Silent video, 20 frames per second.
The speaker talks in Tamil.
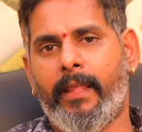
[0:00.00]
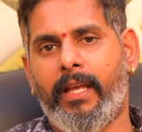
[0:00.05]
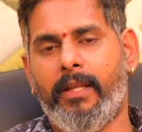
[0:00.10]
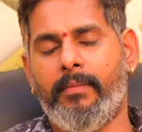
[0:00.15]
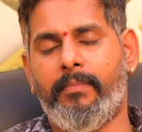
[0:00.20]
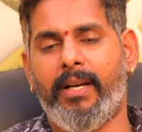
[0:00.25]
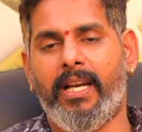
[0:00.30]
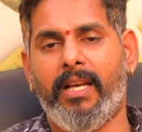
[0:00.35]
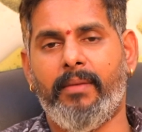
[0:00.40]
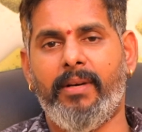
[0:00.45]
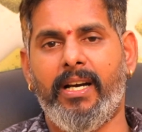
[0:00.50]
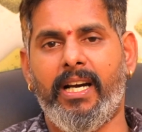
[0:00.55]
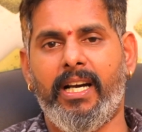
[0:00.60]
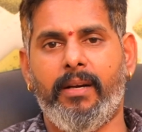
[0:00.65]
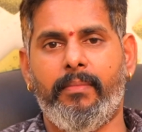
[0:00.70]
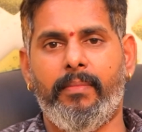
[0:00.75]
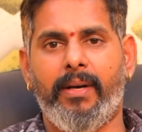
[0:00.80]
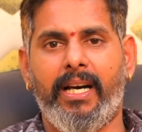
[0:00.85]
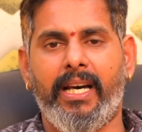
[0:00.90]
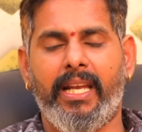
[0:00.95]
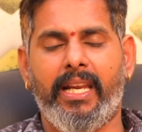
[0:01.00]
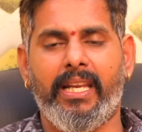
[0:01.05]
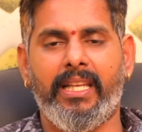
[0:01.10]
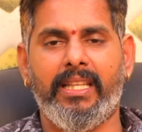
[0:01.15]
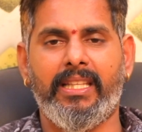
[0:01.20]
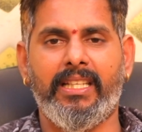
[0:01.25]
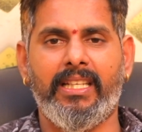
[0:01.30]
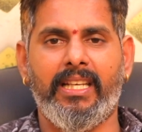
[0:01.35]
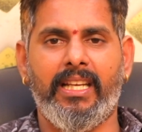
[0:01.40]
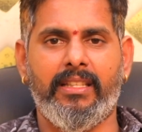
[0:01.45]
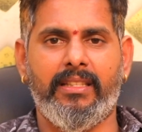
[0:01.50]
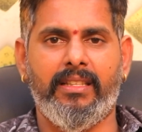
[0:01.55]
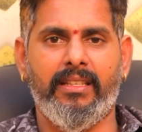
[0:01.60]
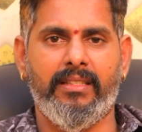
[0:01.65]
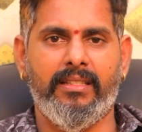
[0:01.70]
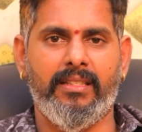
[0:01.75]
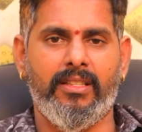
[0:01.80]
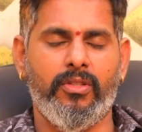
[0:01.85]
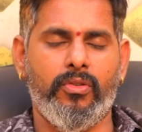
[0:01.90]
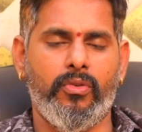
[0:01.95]
அது பலமாக மாறுறதுக்கு நான்
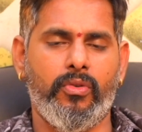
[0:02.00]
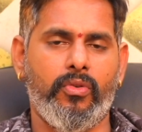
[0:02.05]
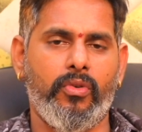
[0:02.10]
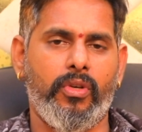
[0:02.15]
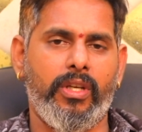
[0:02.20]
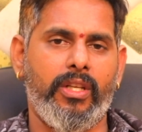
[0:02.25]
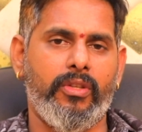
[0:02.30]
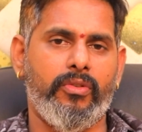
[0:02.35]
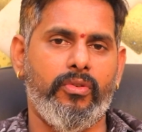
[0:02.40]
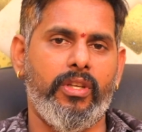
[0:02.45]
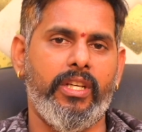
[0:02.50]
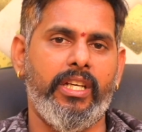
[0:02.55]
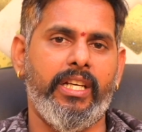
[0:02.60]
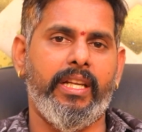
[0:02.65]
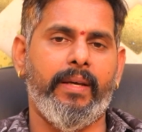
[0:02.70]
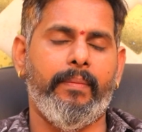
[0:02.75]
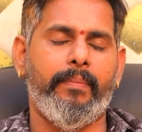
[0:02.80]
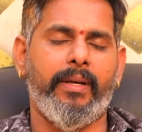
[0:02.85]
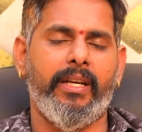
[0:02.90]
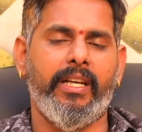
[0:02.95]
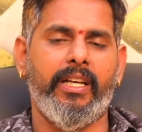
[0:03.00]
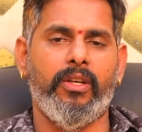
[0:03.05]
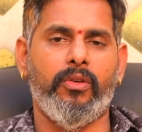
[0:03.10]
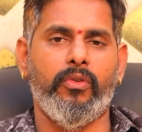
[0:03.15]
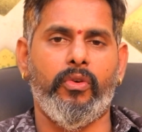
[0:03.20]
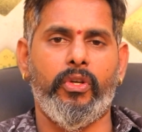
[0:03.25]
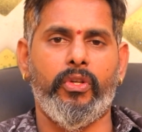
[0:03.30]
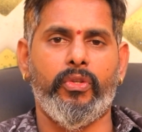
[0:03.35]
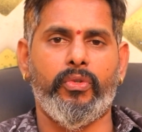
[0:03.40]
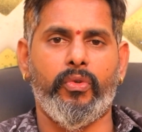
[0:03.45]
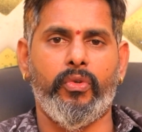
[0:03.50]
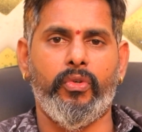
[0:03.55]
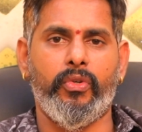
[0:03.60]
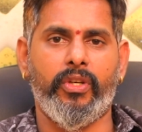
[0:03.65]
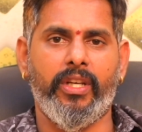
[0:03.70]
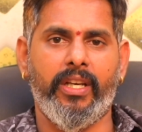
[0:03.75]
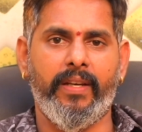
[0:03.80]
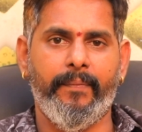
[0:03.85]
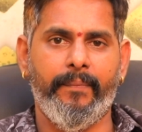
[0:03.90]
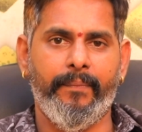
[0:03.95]
திருச்செந்தூர் கோயில் சொல்லிவிட்டேன் பழனி கோயில்
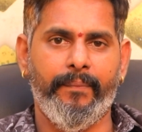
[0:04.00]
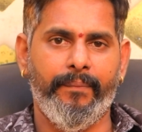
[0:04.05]
சொல்லிவிட்டேன்